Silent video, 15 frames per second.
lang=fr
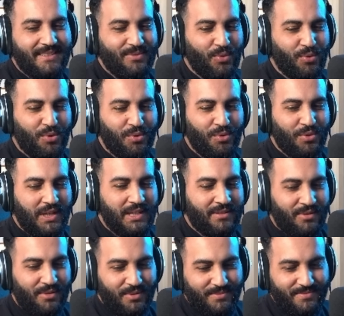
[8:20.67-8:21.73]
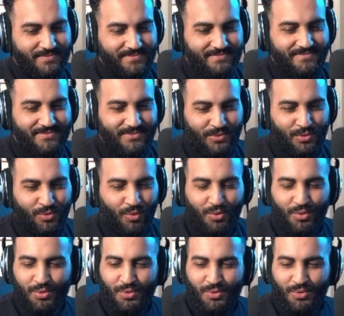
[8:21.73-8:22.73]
Non non non Nathan. Non non